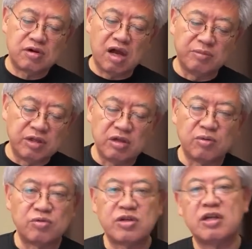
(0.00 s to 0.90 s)
紙に
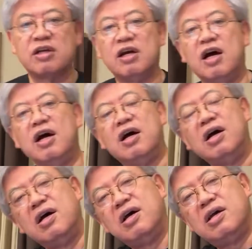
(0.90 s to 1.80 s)
残さなきゃ、
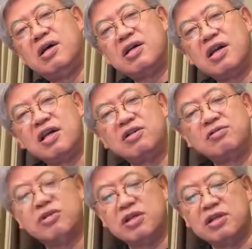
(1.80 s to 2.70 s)
研
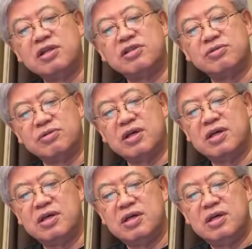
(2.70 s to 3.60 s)
究って言えないですよね。